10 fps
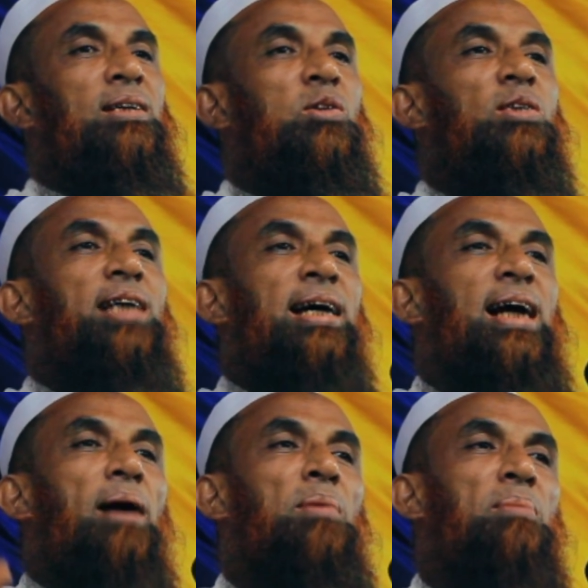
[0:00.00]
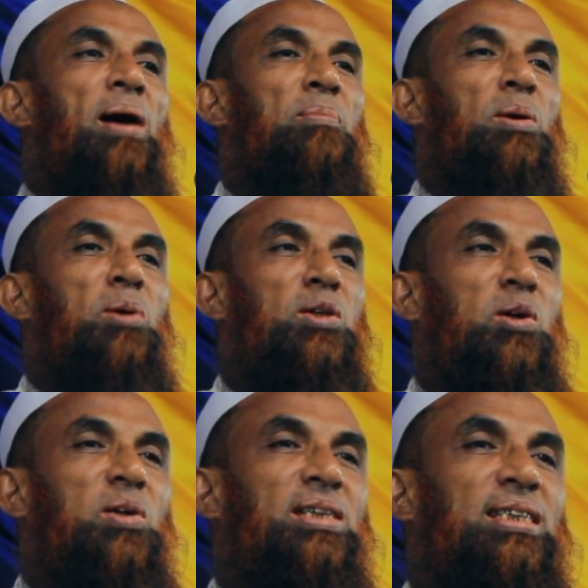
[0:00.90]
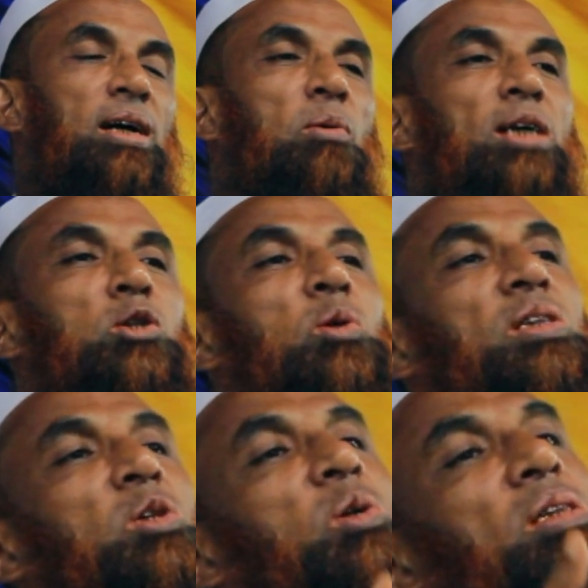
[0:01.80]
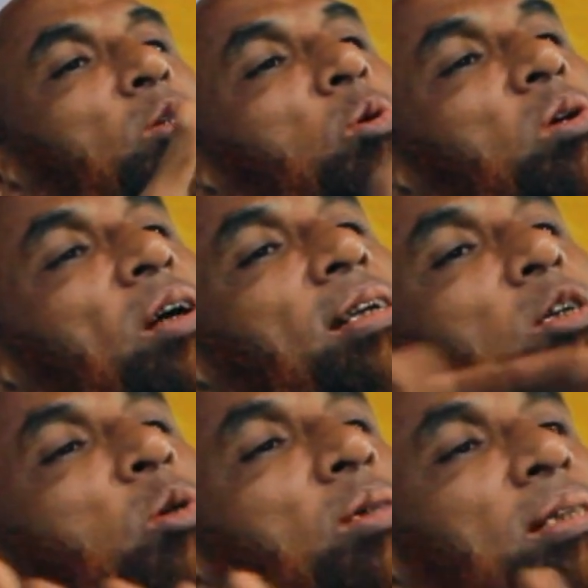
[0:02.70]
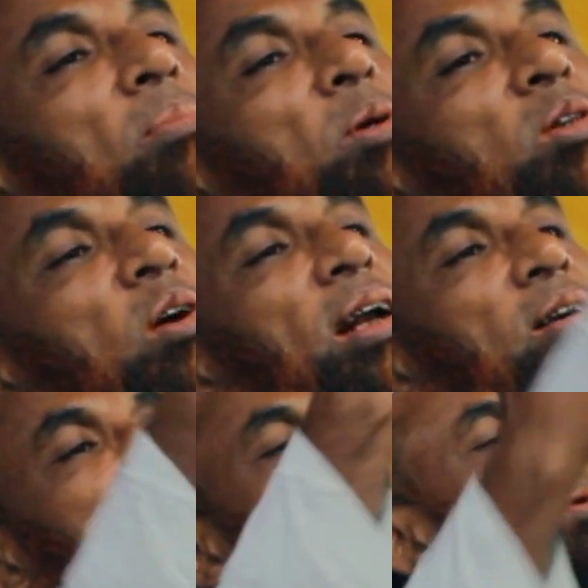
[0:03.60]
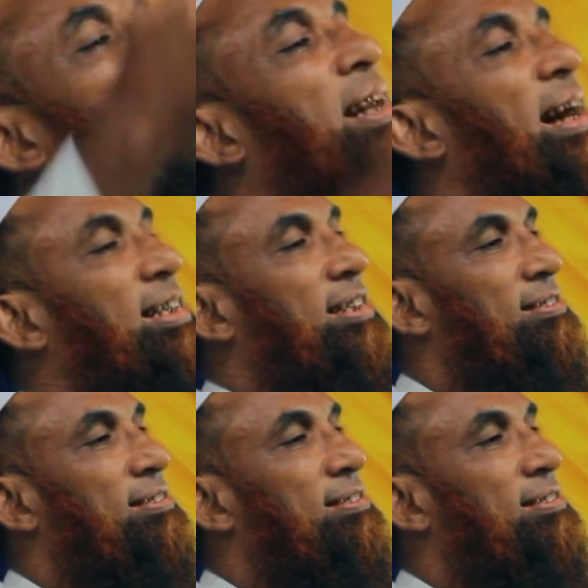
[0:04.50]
তো যাইয়া আমার মাহফিল বন্ধ করতে যে ওয়াজ শুনতে শুনতে দুই ঘন্টা শুনছে বন্ধ হওয়ার কথা মনে নাই